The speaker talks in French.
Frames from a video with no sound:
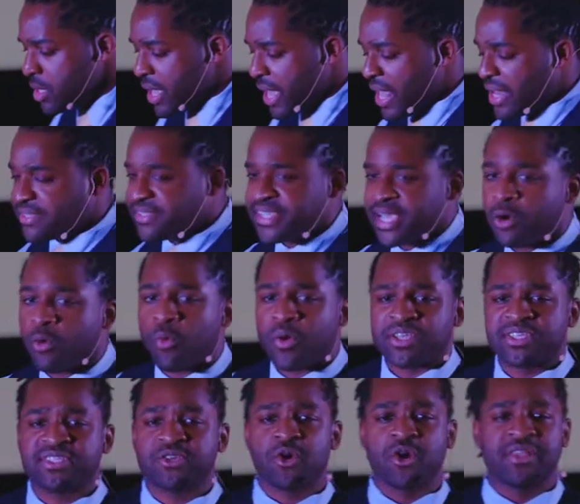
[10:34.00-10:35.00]
elle s'est
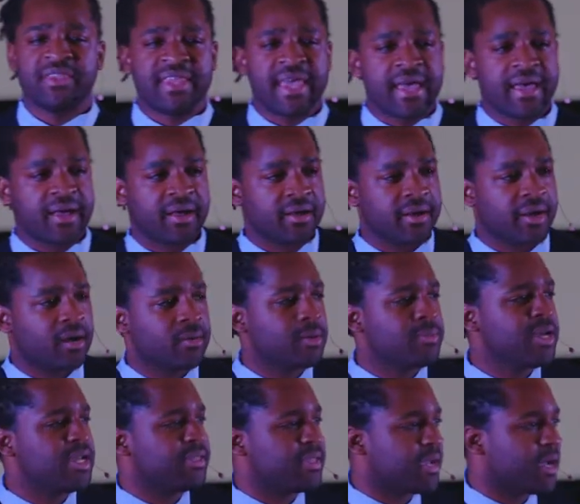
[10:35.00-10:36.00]
coincée un nerf.
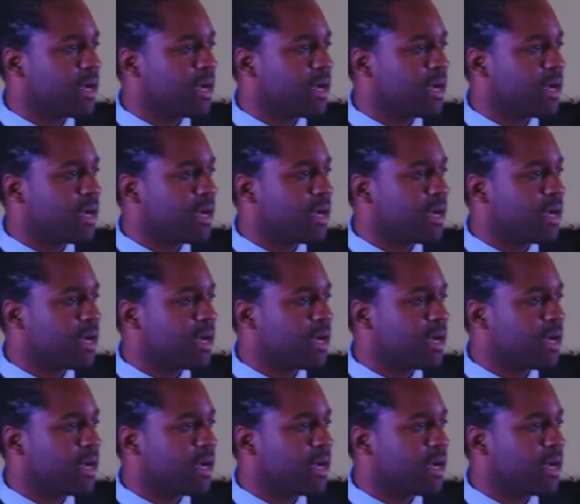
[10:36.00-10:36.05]
Grand-maman était